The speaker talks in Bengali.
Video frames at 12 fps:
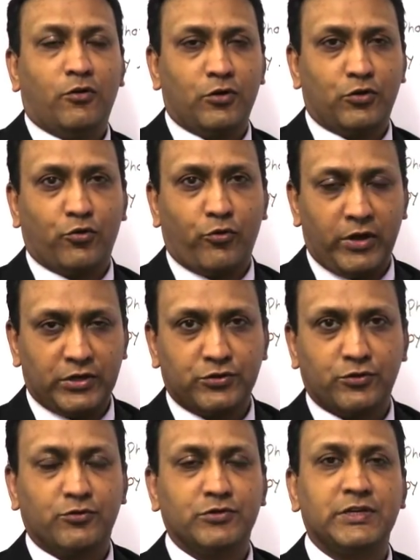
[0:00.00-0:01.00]
হয়তো
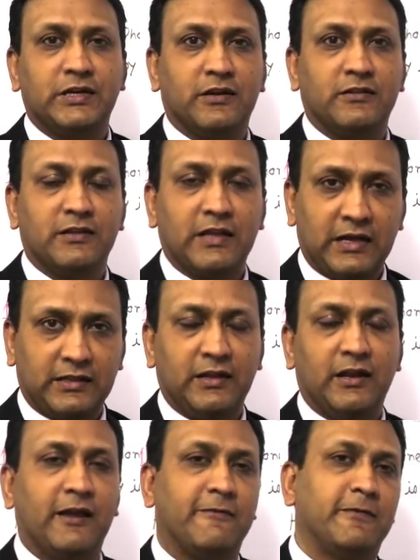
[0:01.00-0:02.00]
কয়েকশত শিক্ষার্থী
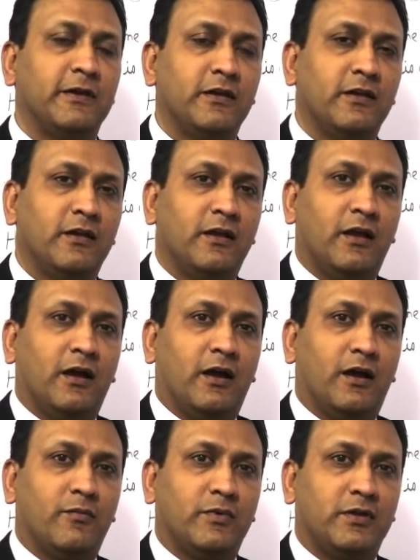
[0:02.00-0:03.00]
থাকতেন লাইভে
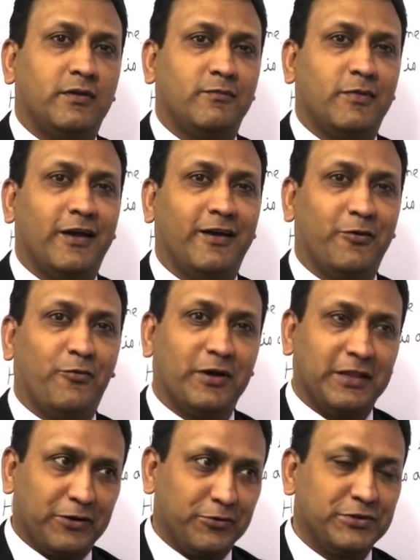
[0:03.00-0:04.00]
আমি
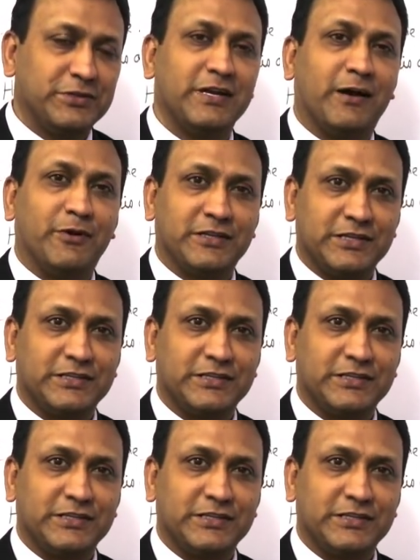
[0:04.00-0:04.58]
ওয়াদা করছি যে আবার